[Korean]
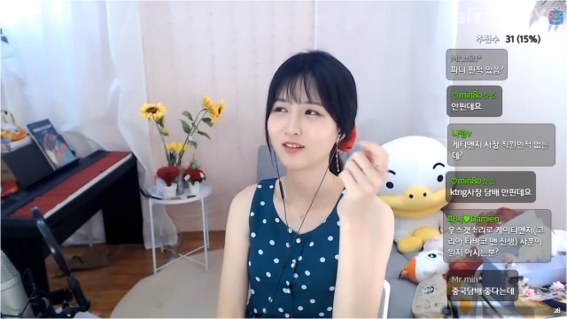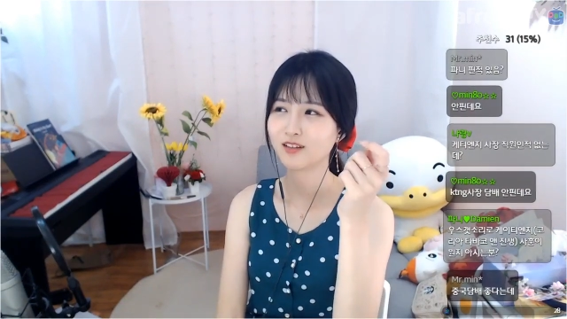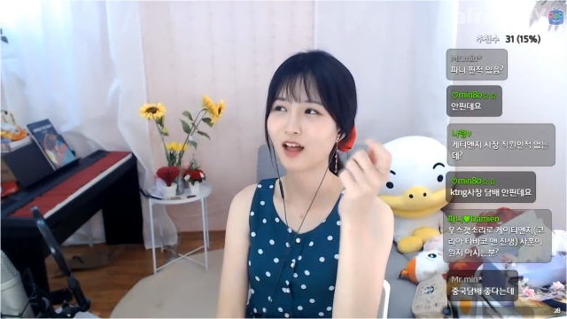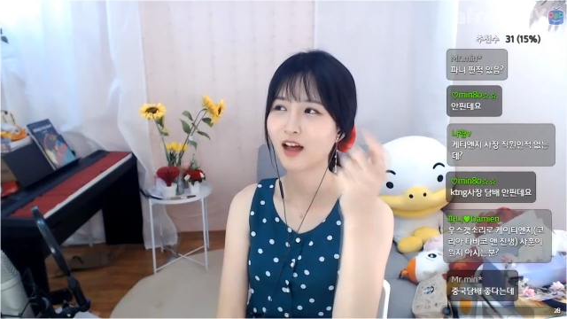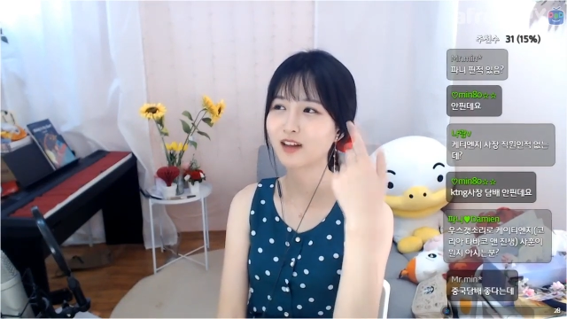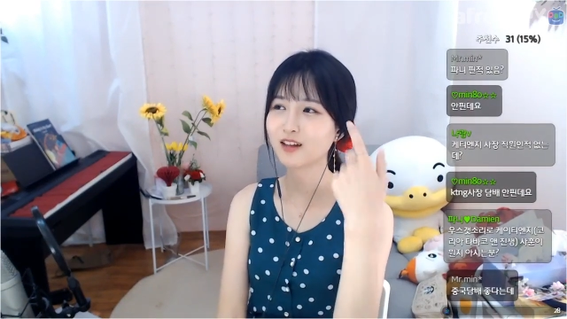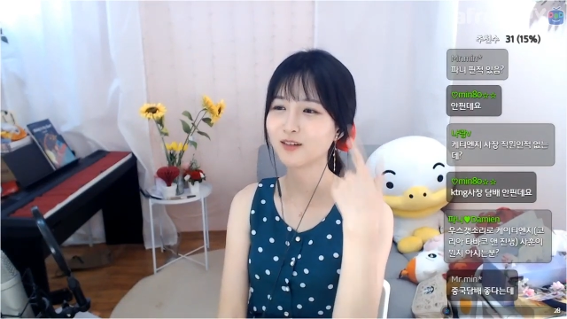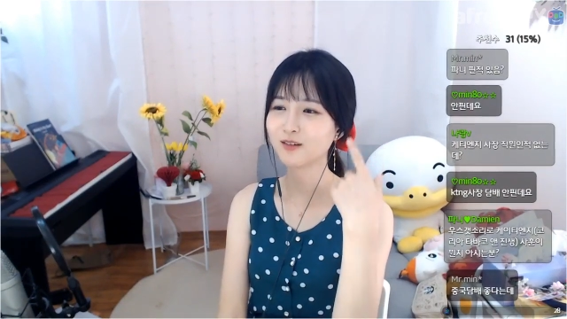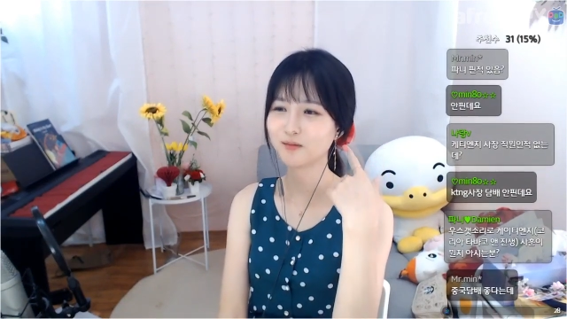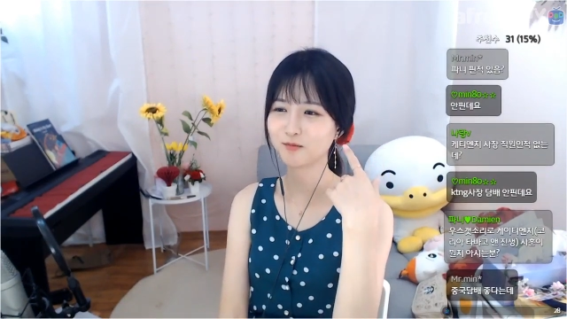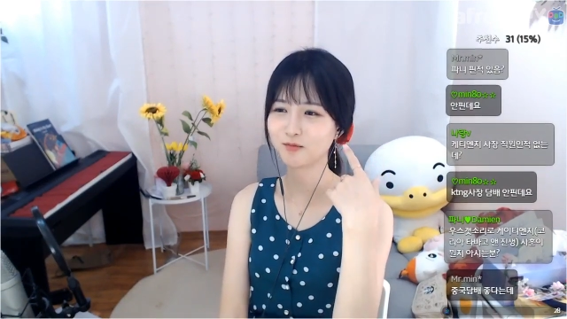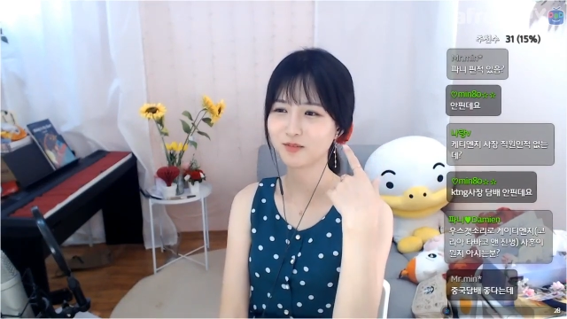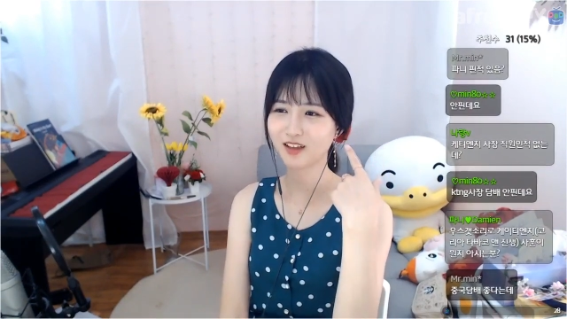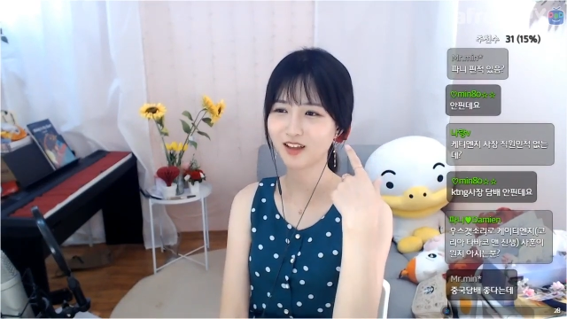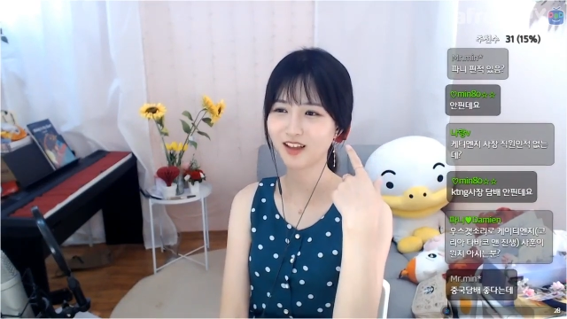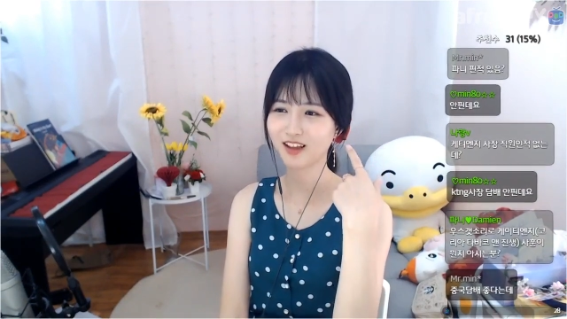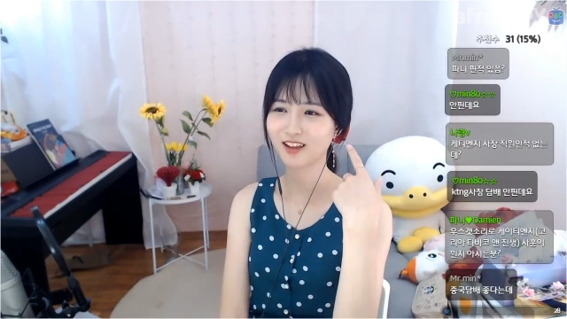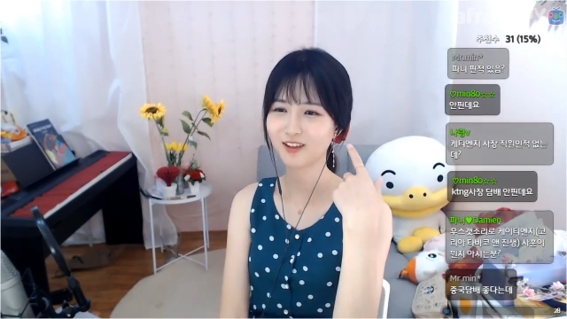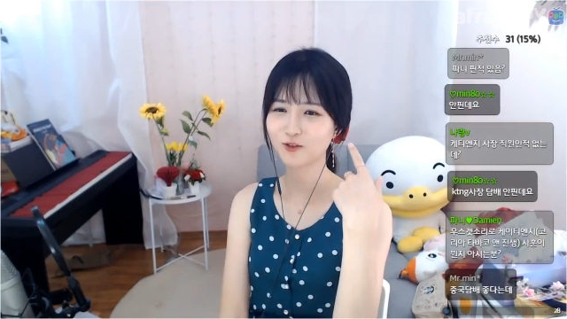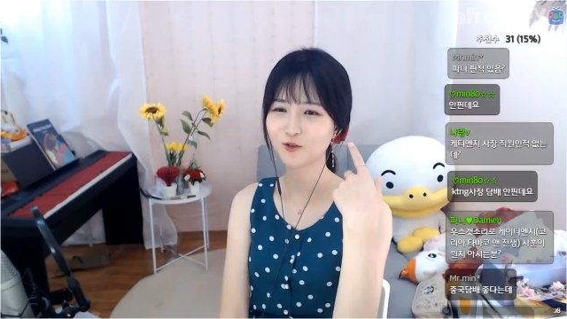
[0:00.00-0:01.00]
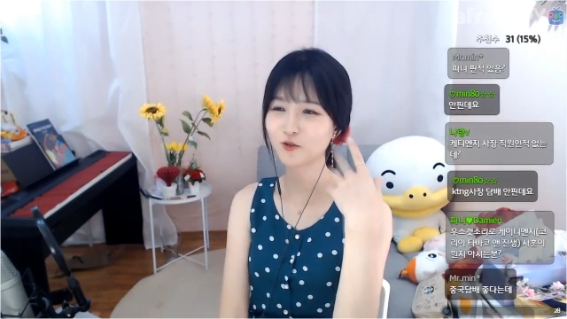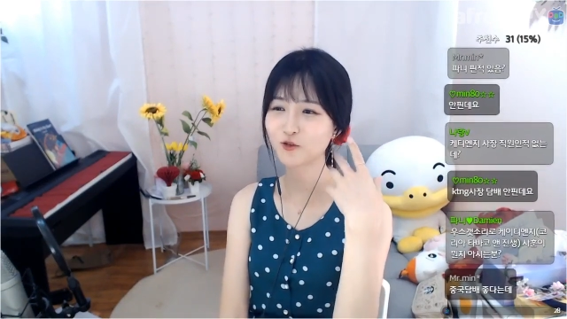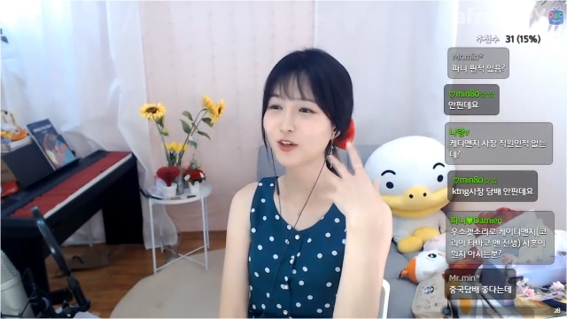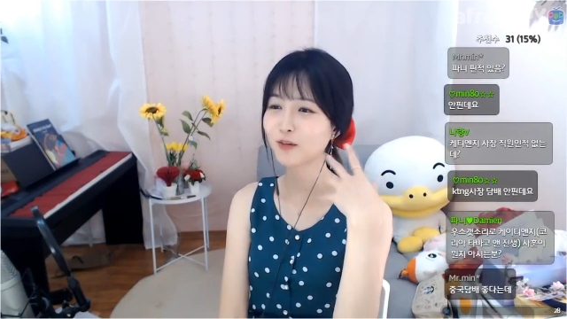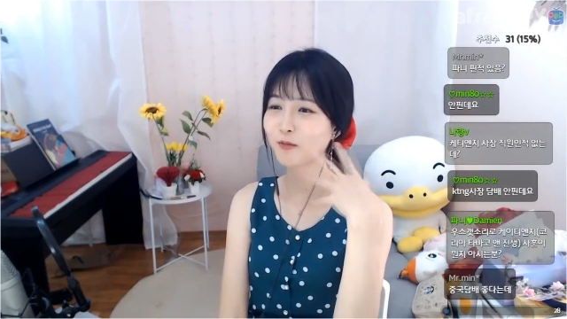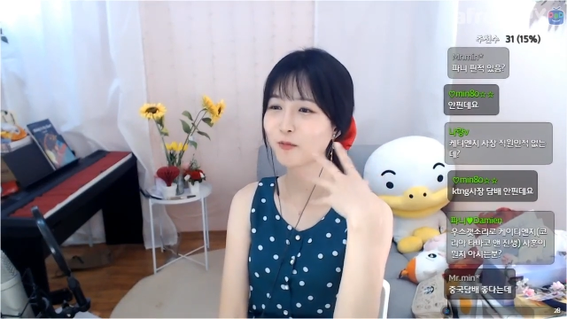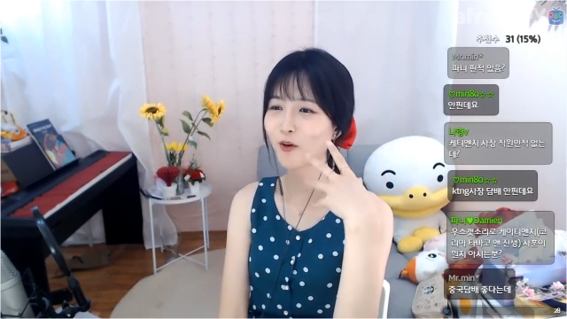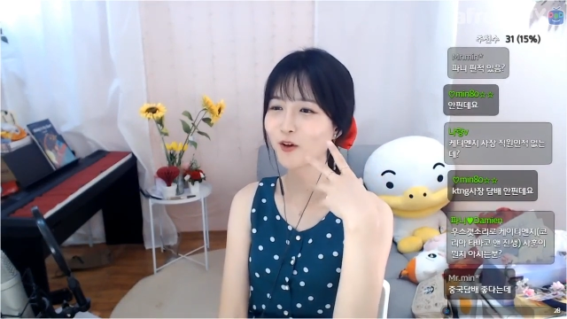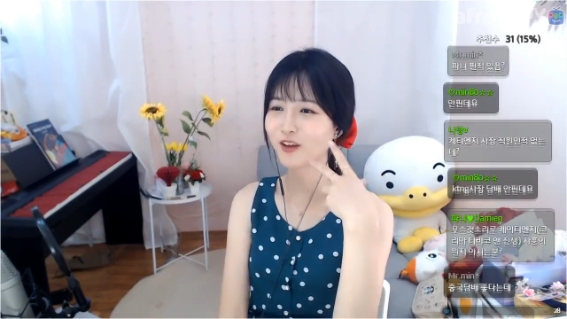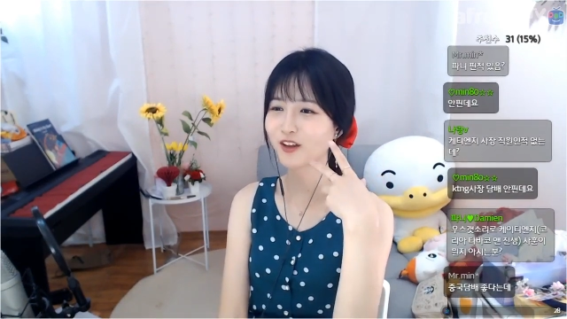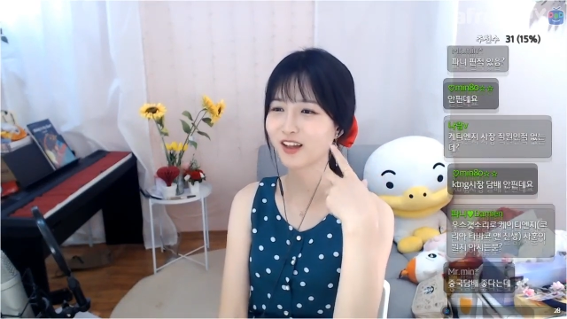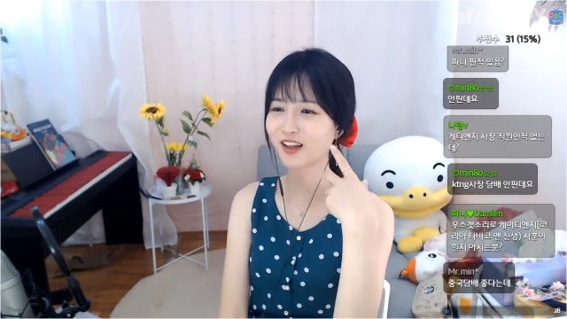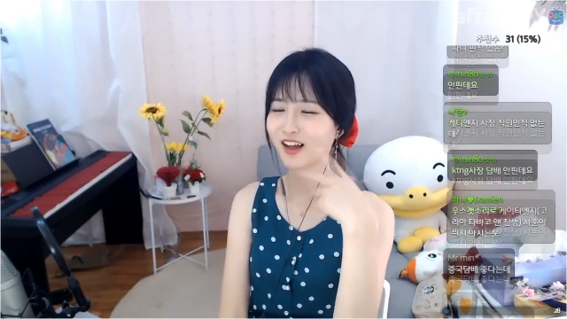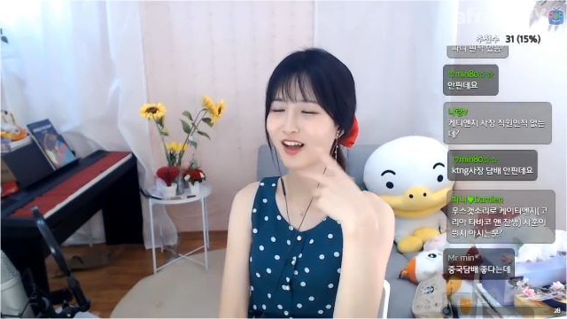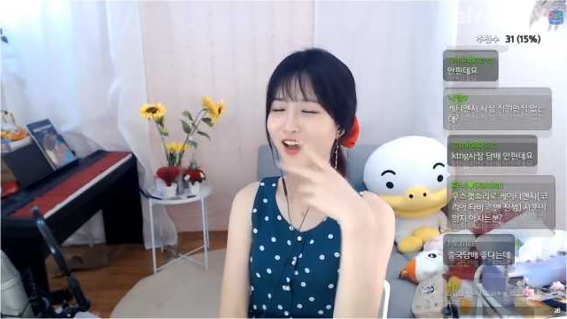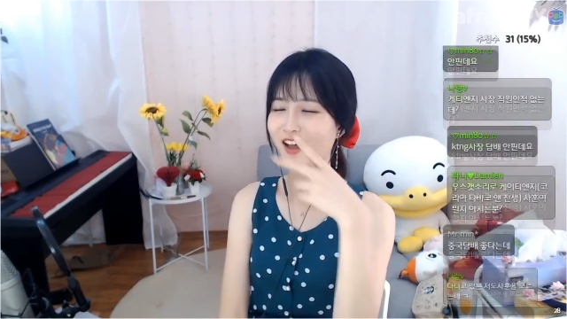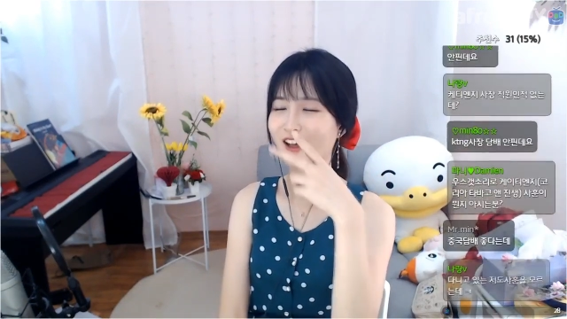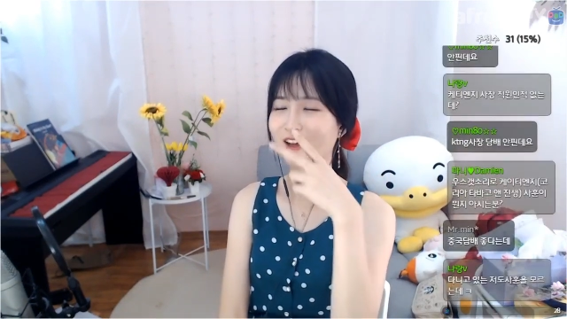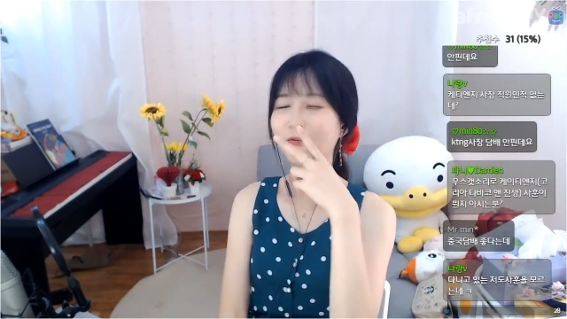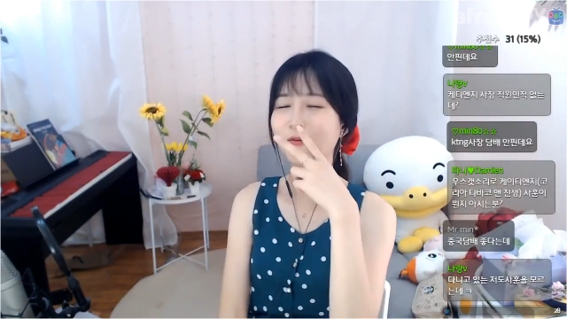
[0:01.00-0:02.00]
나름 이제
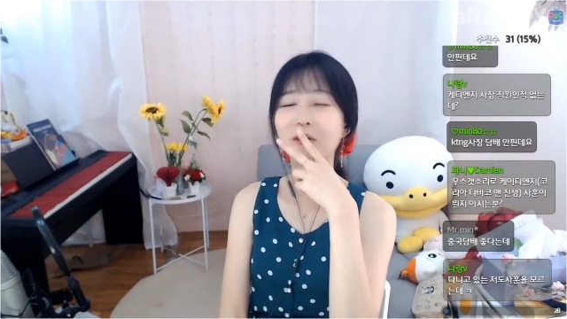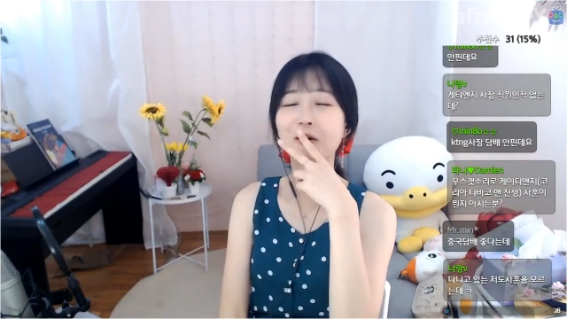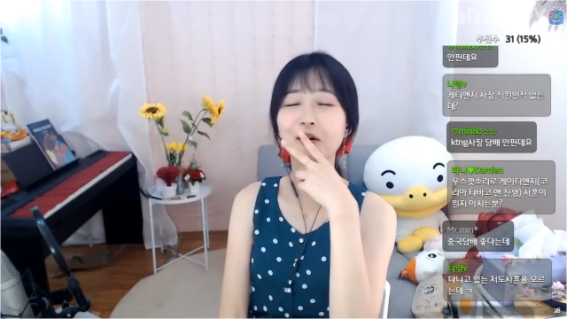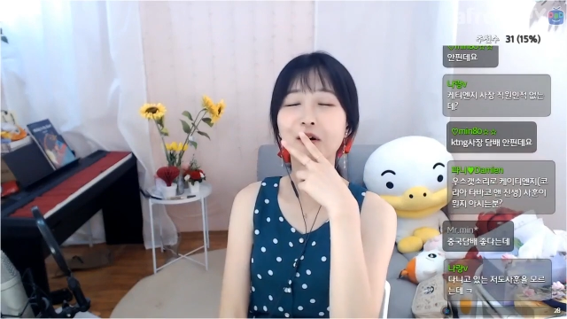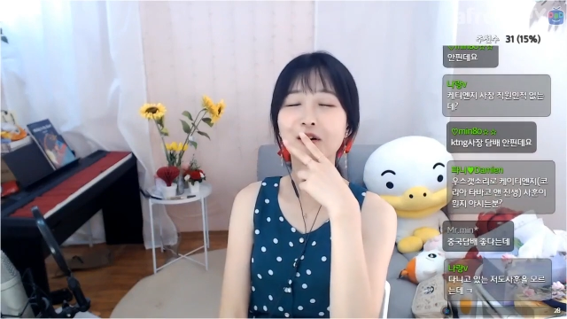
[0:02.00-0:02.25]
중2병이니까